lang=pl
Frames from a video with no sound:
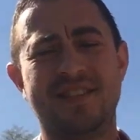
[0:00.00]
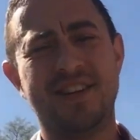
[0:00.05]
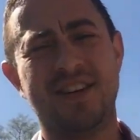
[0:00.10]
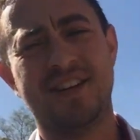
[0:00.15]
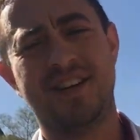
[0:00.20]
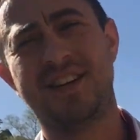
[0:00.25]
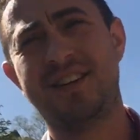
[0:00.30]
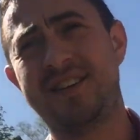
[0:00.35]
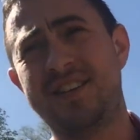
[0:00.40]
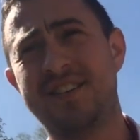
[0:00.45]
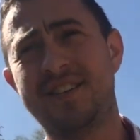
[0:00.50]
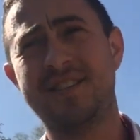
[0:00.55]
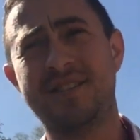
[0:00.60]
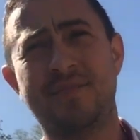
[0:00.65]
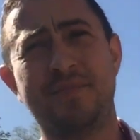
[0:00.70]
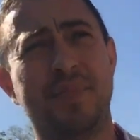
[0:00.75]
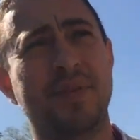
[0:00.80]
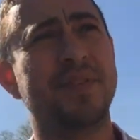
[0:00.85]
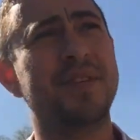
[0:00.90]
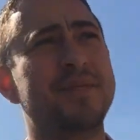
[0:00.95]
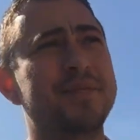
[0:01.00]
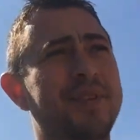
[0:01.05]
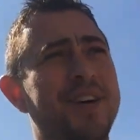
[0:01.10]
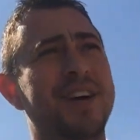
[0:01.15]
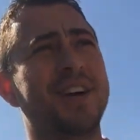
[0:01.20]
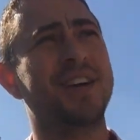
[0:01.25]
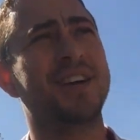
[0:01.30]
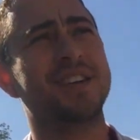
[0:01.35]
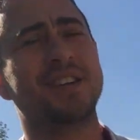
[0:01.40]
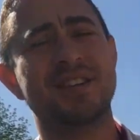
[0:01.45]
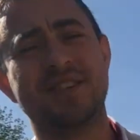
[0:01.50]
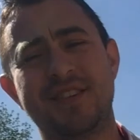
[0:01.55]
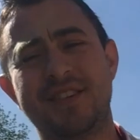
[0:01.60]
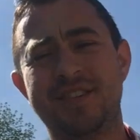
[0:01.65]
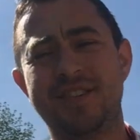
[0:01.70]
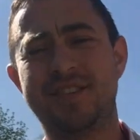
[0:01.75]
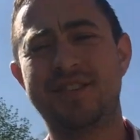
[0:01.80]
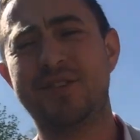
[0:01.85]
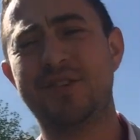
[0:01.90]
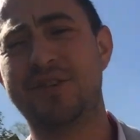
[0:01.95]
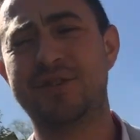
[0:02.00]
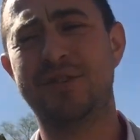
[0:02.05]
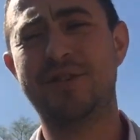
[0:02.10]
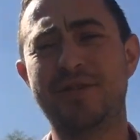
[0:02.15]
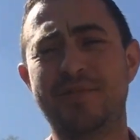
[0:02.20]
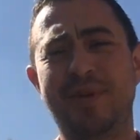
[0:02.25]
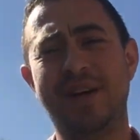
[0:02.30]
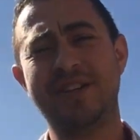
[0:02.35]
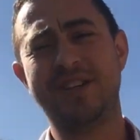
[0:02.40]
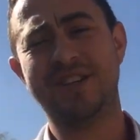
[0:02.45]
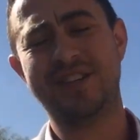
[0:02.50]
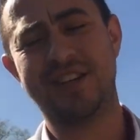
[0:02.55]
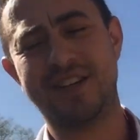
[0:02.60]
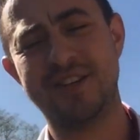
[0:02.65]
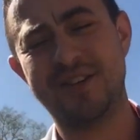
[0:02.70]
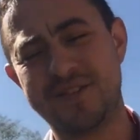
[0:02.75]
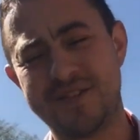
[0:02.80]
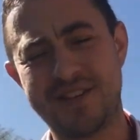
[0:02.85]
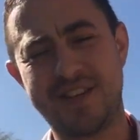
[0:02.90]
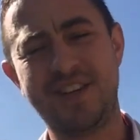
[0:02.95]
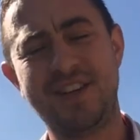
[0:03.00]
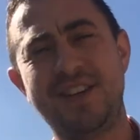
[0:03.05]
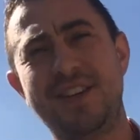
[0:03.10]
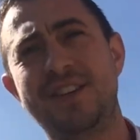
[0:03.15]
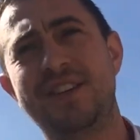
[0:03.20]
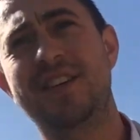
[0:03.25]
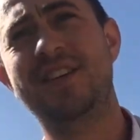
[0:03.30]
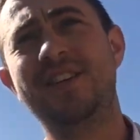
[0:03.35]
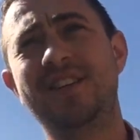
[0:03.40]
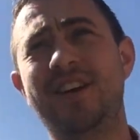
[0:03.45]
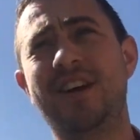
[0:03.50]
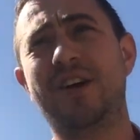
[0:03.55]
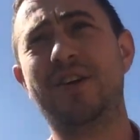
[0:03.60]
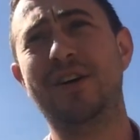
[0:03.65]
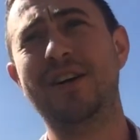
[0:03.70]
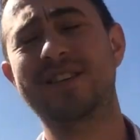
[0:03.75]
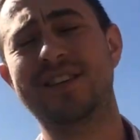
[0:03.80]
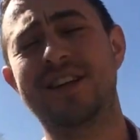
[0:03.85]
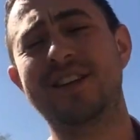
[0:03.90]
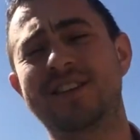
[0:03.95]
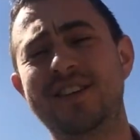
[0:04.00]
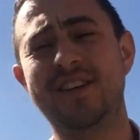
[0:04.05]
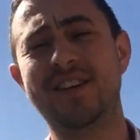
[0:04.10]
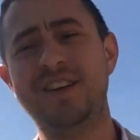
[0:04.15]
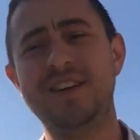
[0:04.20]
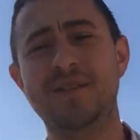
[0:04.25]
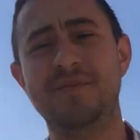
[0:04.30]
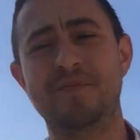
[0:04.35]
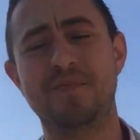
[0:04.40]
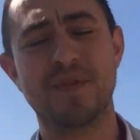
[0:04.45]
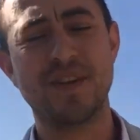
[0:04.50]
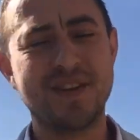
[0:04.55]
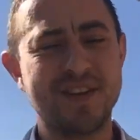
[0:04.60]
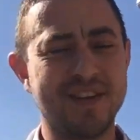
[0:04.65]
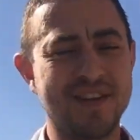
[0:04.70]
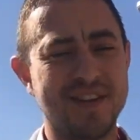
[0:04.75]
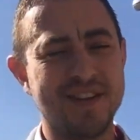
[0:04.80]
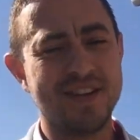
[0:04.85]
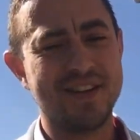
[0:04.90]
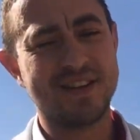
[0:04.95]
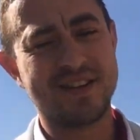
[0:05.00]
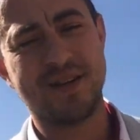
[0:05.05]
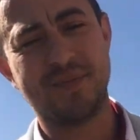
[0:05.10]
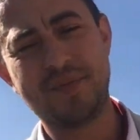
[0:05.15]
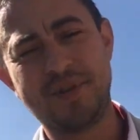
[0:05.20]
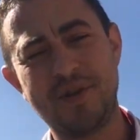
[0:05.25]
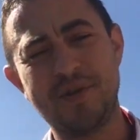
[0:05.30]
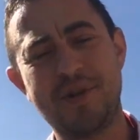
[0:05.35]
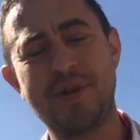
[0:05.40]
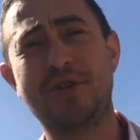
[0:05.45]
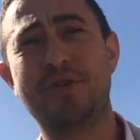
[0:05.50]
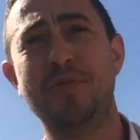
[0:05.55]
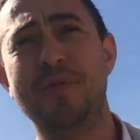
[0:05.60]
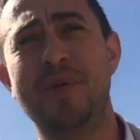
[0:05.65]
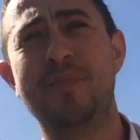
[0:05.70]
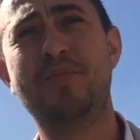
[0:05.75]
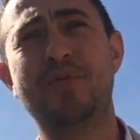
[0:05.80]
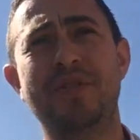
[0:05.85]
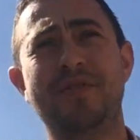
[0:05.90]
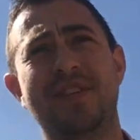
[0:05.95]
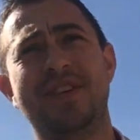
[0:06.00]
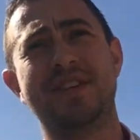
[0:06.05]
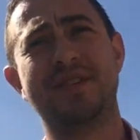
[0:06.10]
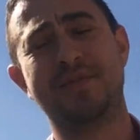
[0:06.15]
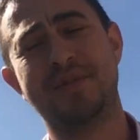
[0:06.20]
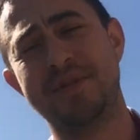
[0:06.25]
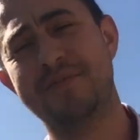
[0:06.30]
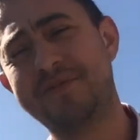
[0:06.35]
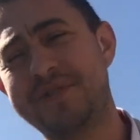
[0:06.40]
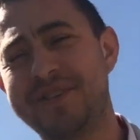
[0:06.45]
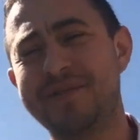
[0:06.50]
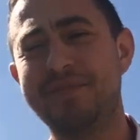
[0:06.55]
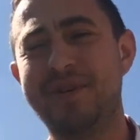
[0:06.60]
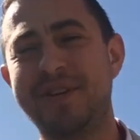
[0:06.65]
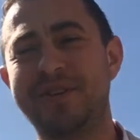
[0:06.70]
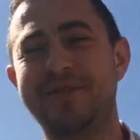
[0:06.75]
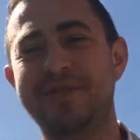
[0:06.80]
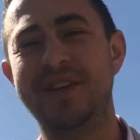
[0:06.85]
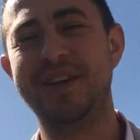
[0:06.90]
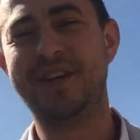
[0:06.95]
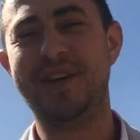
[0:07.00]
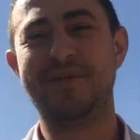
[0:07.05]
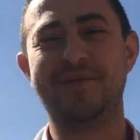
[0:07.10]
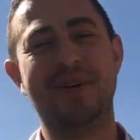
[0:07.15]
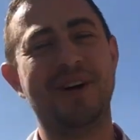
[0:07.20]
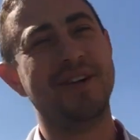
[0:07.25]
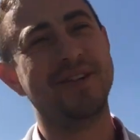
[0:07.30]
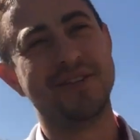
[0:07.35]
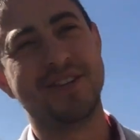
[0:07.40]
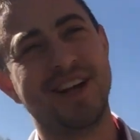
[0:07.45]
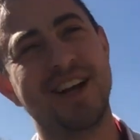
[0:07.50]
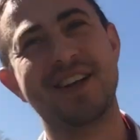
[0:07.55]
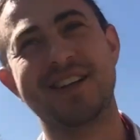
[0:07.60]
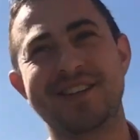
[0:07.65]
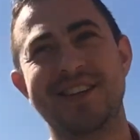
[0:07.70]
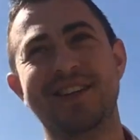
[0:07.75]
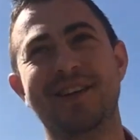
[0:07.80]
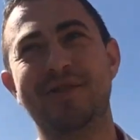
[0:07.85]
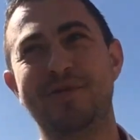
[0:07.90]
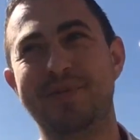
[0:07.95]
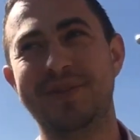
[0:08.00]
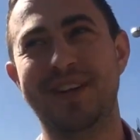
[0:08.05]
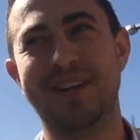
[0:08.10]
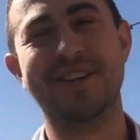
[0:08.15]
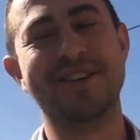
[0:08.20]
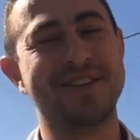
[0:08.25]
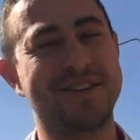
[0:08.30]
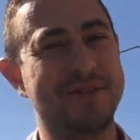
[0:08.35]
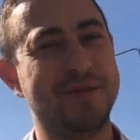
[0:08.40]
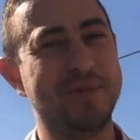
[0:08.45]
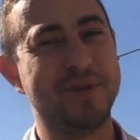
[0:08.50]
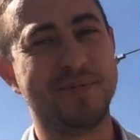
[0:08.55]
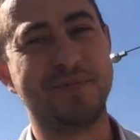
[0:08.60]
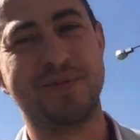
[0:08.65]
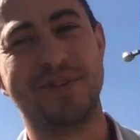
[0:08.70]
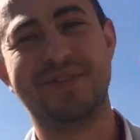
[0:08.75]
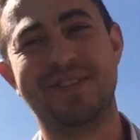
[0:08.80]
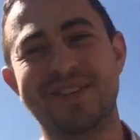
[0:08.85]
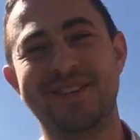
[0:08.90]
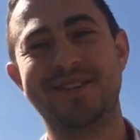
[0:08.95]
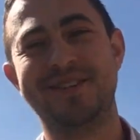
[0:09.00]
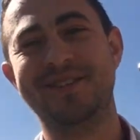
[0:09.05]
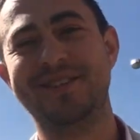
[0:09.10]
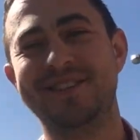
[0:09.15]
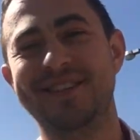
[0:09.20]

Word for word: Tak, pewien wariat, doktor Maciek Tarnowski, lekkoatletyki, zapytał się, czy umiem pływać. Powiem, że jestem ratownikiem, a on dalej zadał pytanie, czy ty umiesz pływać.